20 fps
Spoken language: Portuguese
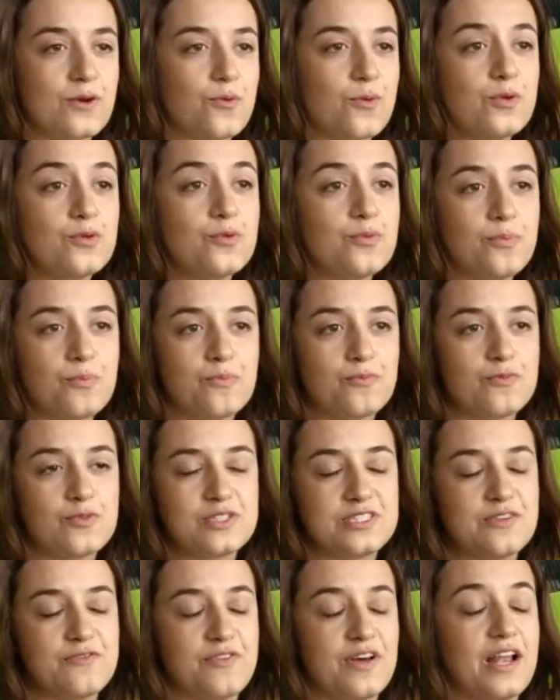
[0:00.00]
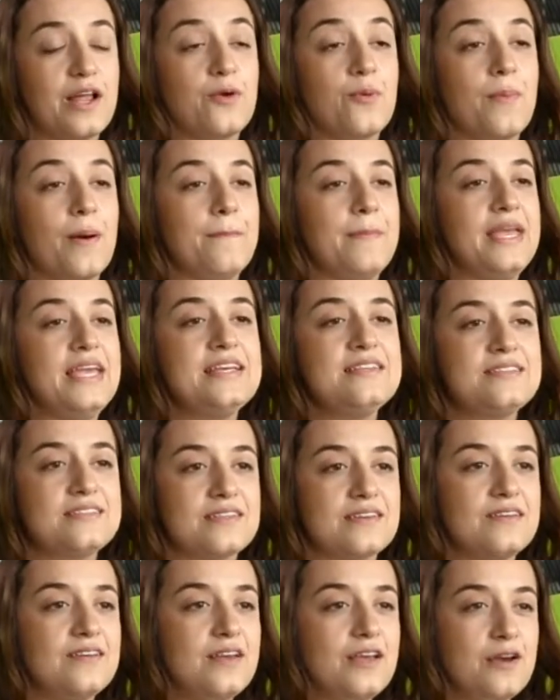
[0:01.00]
Então, quando você falar em uma
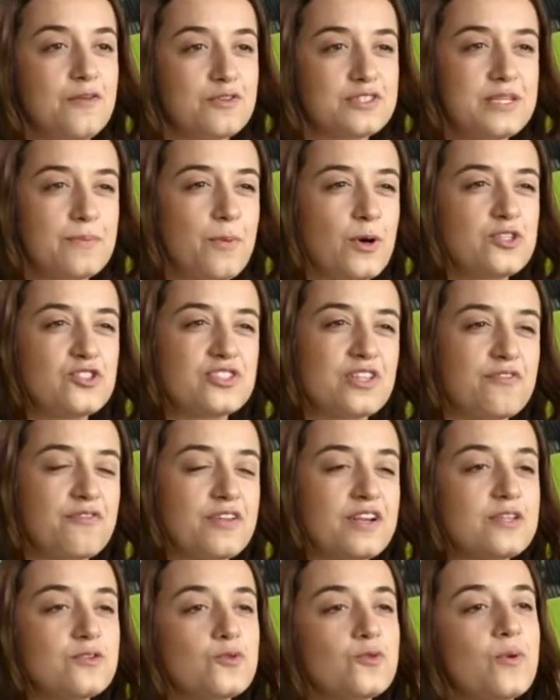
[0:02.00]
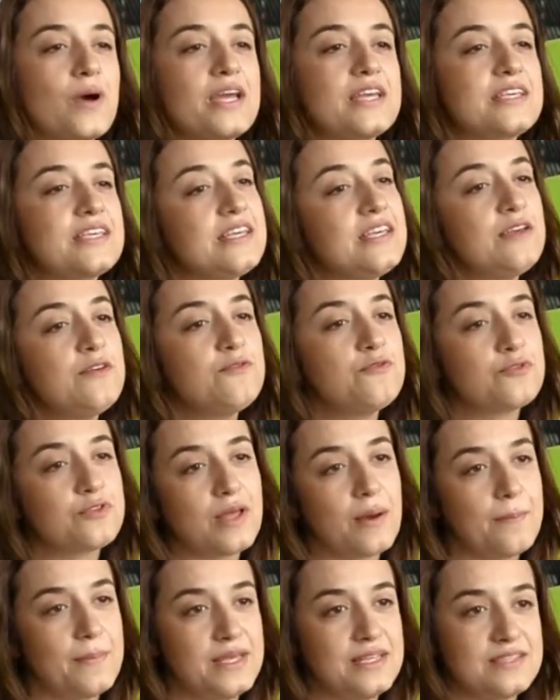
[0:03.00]
mesa, você pode estar falando no arquivo
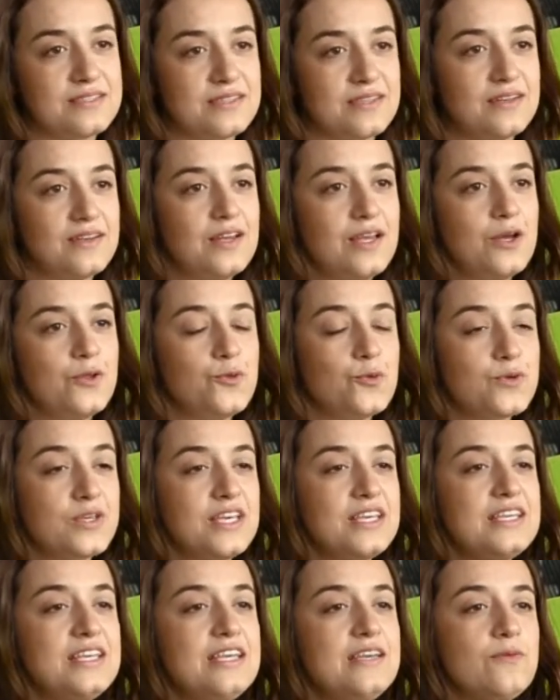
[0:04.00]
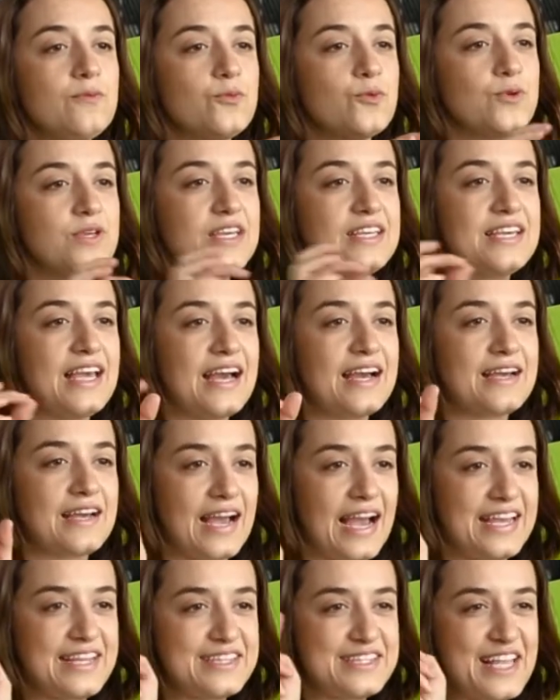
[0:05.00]
da mesa, no que, que, no que, que é
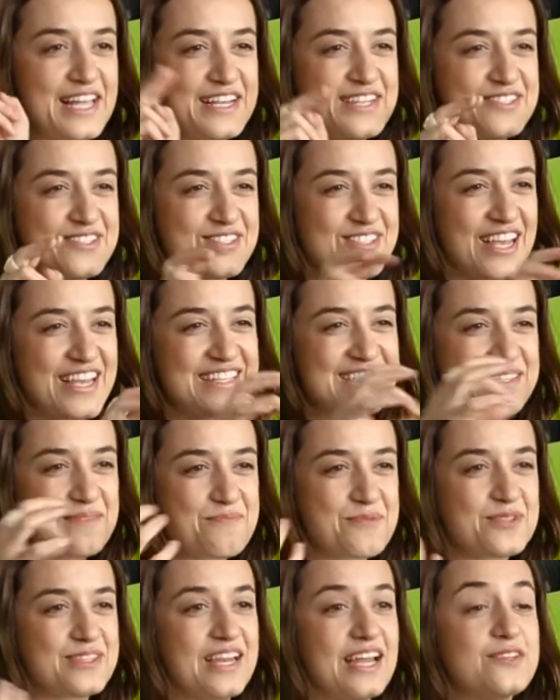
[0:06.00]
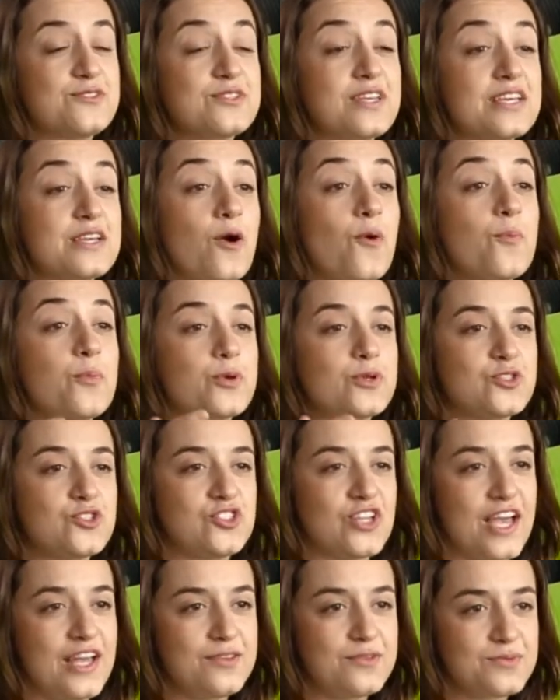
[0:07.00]
a inteligência por trás, o que, que é o
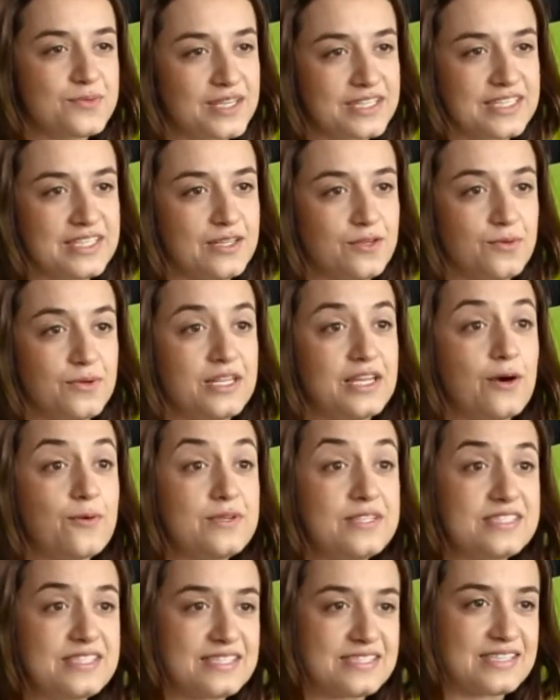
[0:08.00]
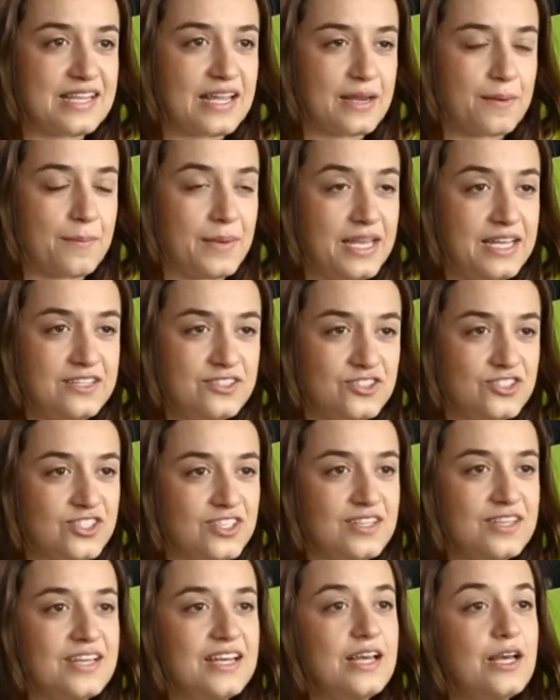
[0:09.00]
projeto daquilo, e não
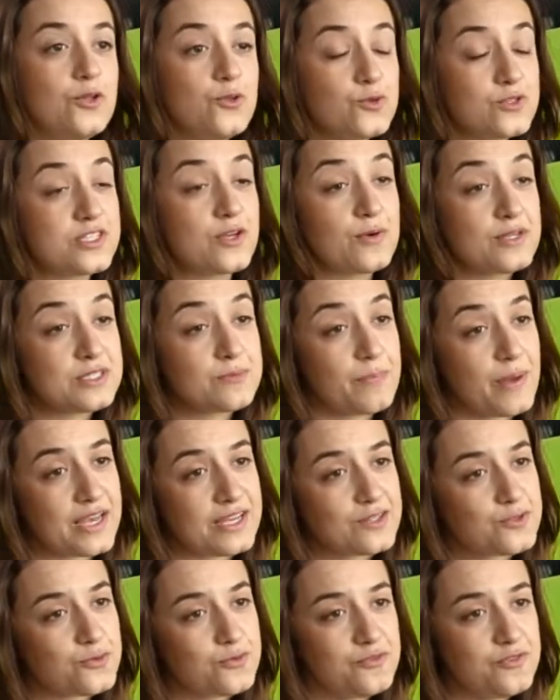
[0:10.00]
necessariamente no seu aspecto